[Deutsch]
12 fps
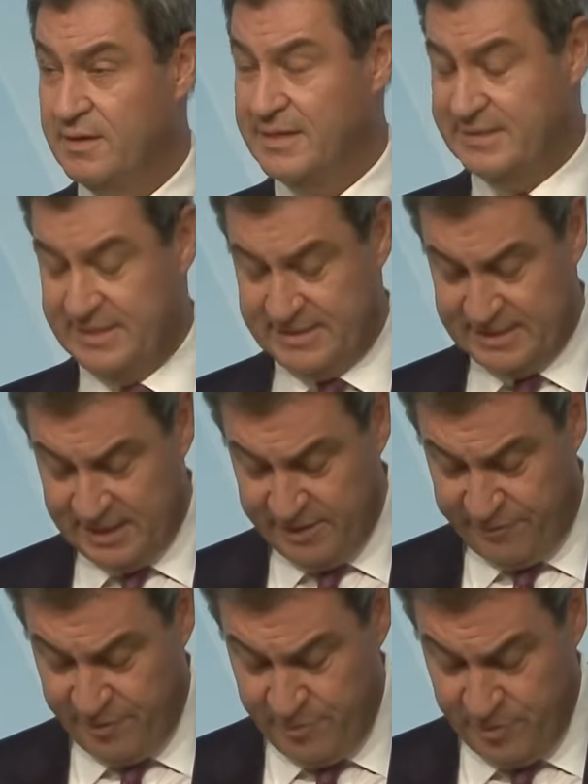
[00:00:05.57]
dass die Sache
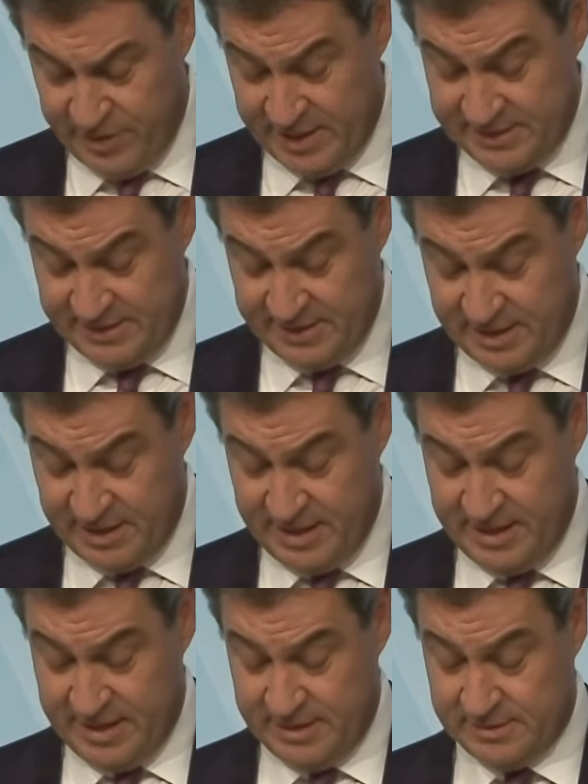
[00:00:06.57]
35 Jahre
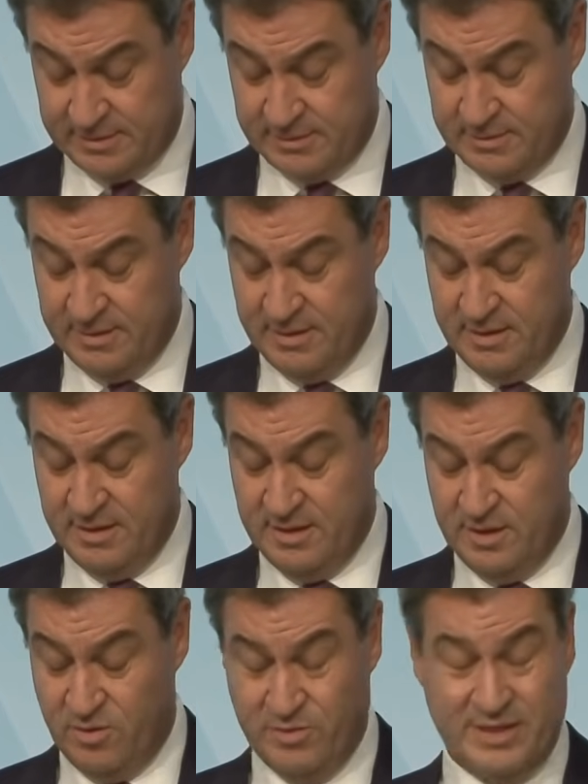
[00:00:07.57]
her ist
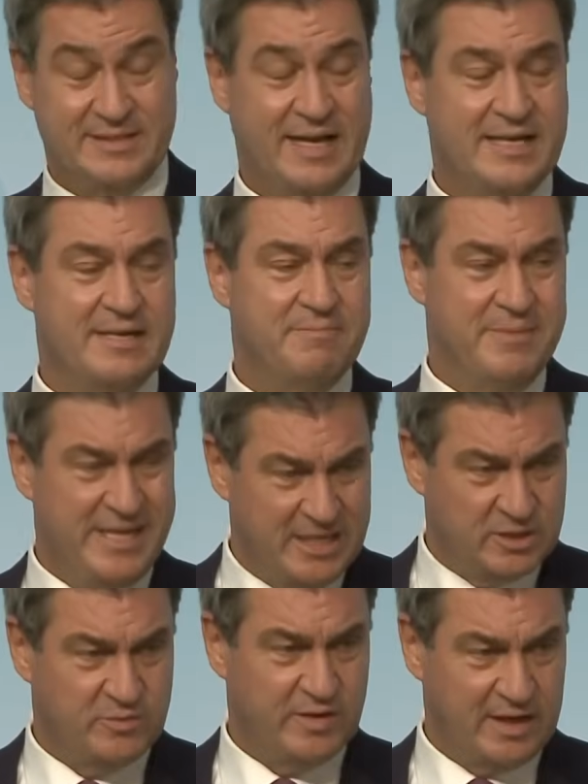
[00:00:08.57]
und dass seitdem
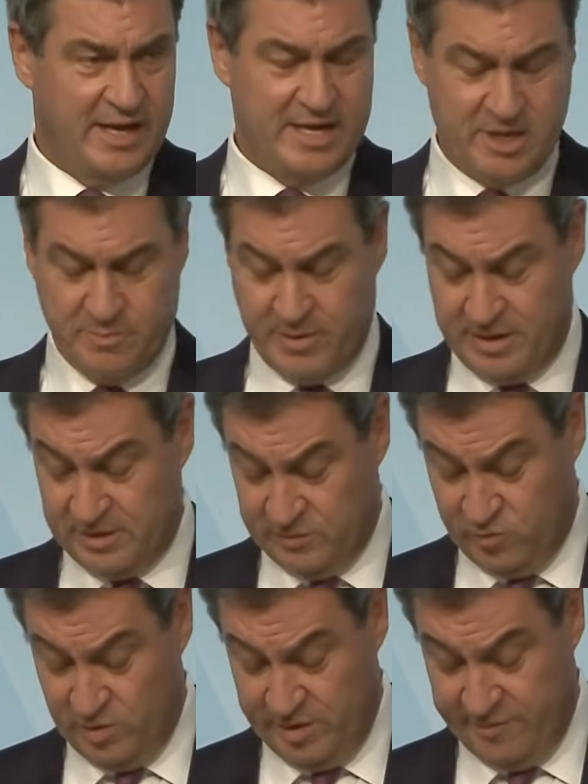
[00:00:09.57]
nichts Vergleichbares
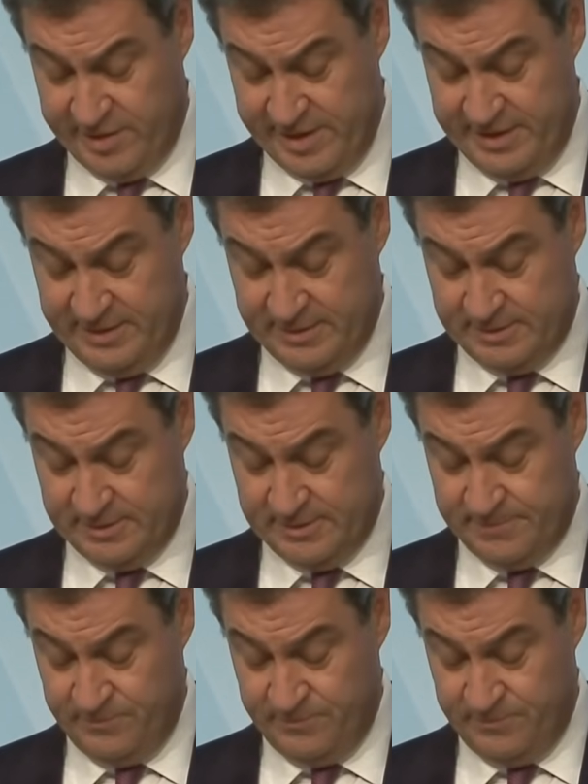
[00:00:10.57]
vorgefallen ist,